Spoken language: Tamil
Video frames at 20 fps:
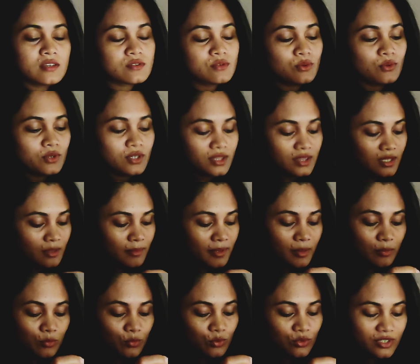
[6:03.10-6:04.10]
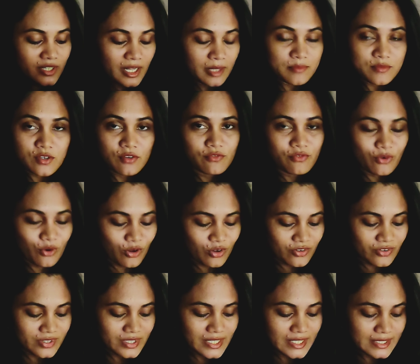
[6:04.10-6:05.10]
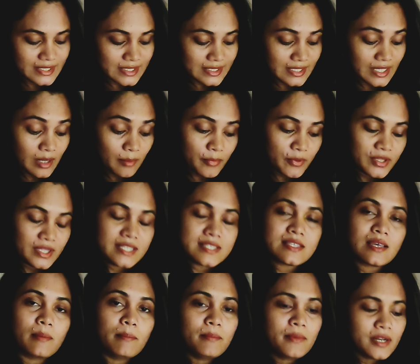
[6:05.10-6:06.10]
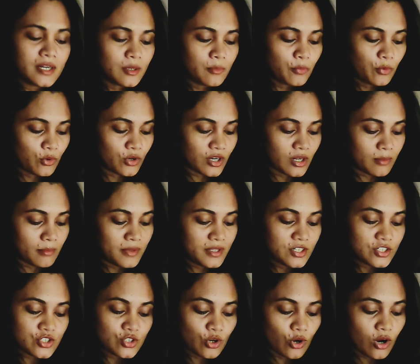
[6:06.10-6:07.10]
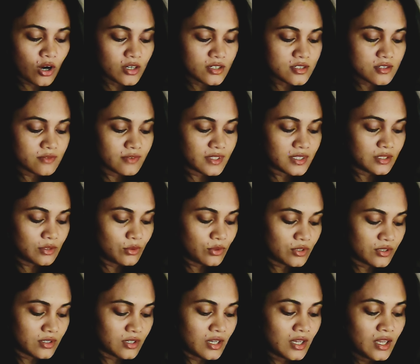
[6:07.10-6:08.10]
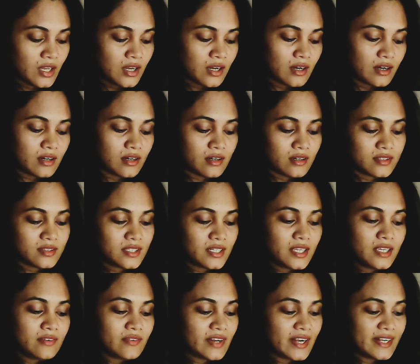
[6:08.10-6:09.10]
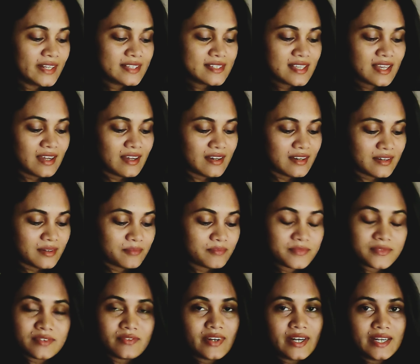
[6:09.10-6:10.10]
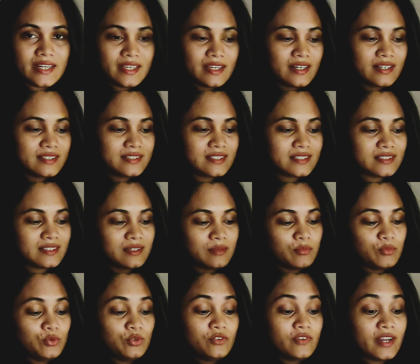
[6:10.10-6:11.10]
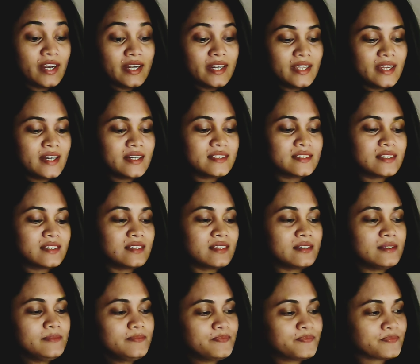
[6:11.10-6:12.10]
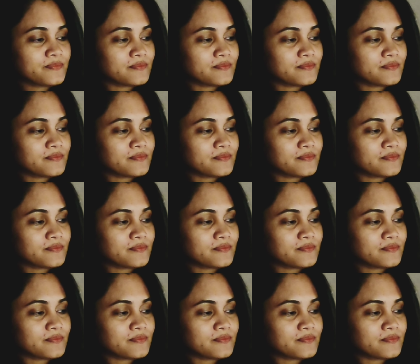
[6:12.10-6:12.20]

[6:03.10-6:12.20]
ஸோ இந்த மாதிரி மூணு டைப்ஸ் ஆஃப் ஃப்ராக் வந்து எடுத்திருந்தேன் அப்புறம் இந்த சம்மருக்கு போடுற மாதிரி ஷார்ட்ஸ் வந்து ஒரு த்ரீ வெரைட்டிஸ் க வெரைட்டியாக எடுத்திருந்தேன் மூணு வெரைட்டியாக எடுத்திருந்தேன்